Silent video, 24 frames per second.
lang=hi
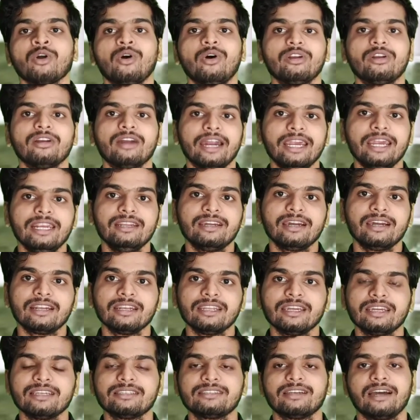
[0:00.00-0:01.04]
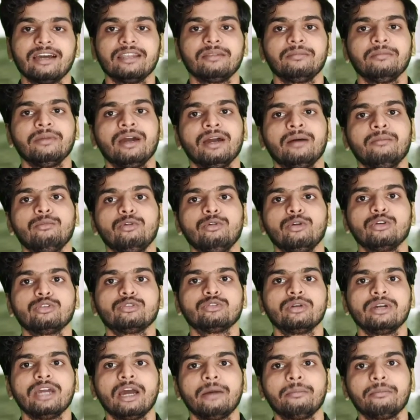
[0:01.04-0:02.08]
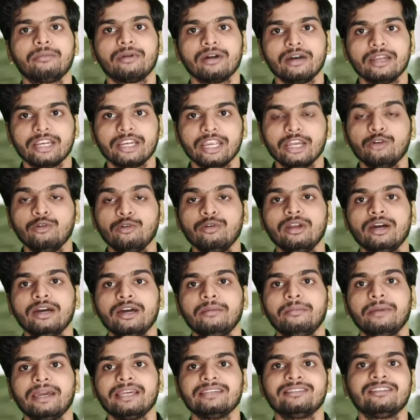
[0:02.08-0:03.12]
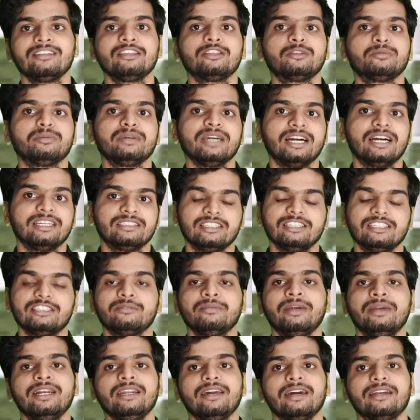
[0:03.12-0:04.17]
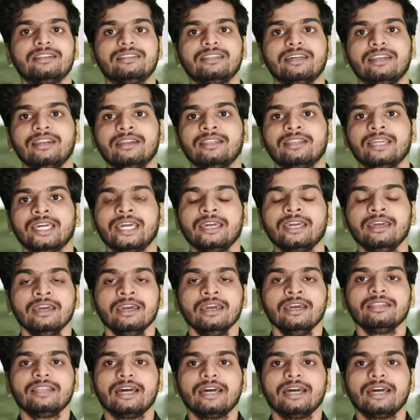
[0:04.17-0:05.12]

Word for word: और गाइड करने के साथ में हम लोग जो है आपका रेगुलर बेसिस पे असिसमेंट करते रहते हैं